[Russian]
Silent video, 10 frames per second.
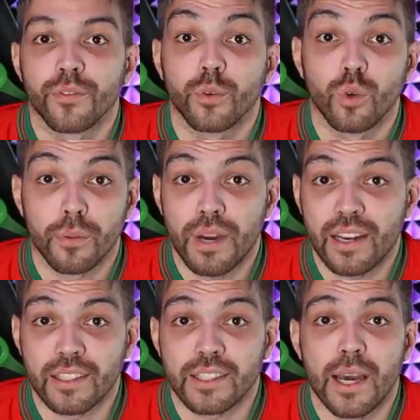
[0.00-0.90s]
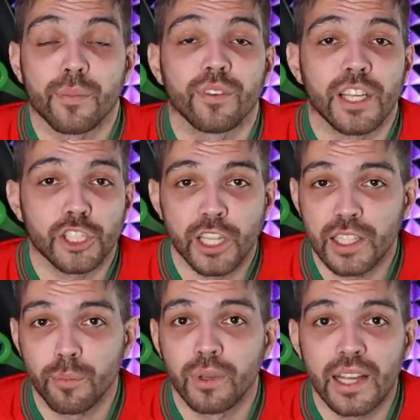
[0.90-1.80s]
Фигура Марка с самого
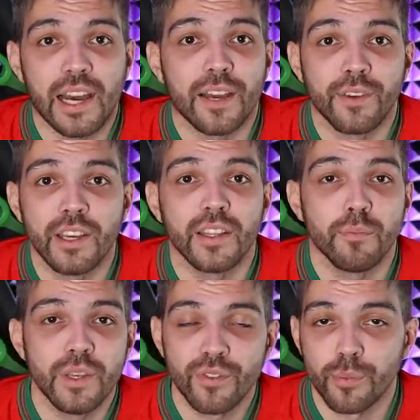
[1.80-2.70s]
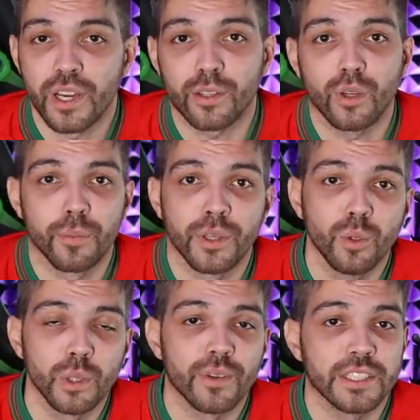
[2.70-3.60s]
начала была овеяна мифами, которые
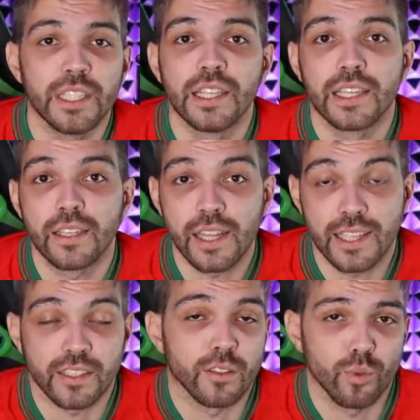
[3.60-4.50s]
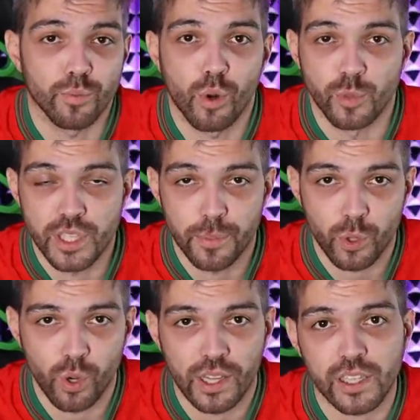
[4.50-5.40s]
придумал Василий Кикнадзе. Ну, помните
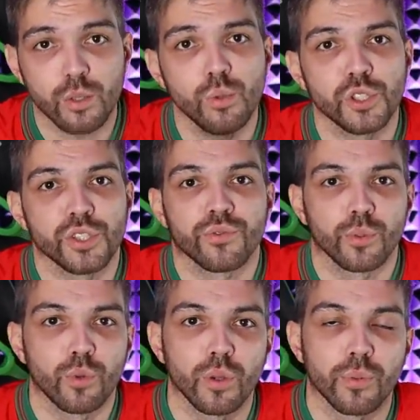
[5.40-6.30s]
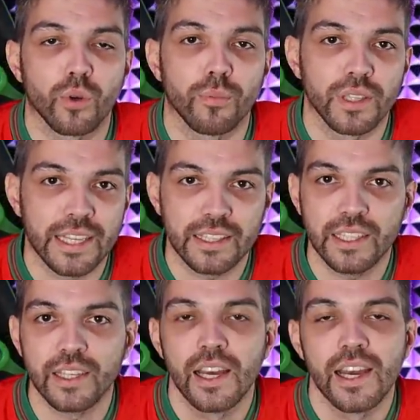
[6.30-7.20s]
про атакующий футбол, про
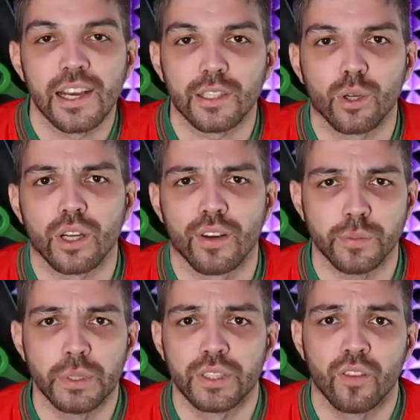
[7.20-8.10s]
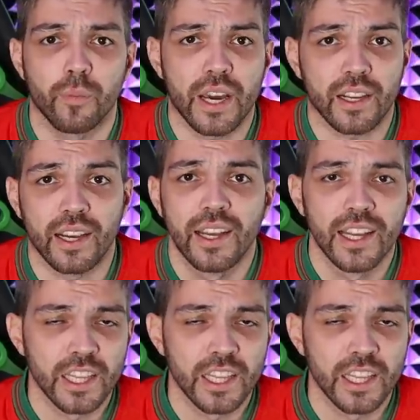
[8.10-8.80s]
молодых, которых воспитывал Марка.